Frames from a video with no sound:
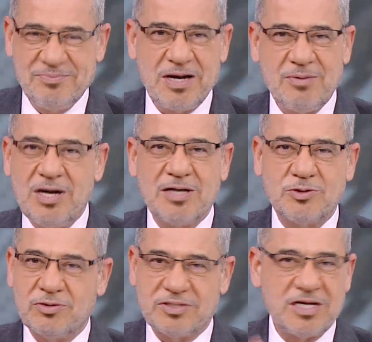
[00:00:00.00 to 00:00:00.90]
آه. والله
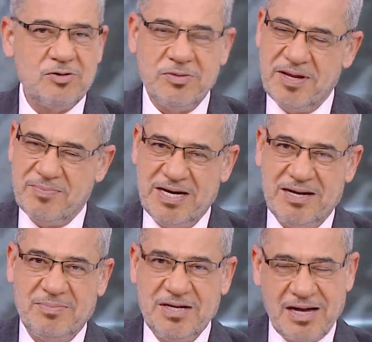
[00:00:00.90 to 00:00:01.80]
صوته صار له يومين ما
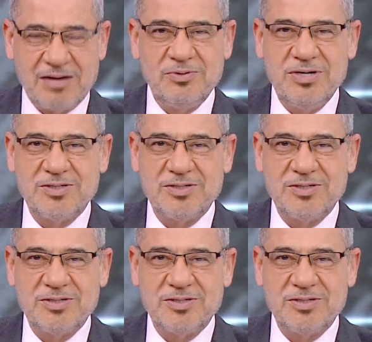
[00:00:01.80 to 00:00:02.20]
نام اعطونا ايه؟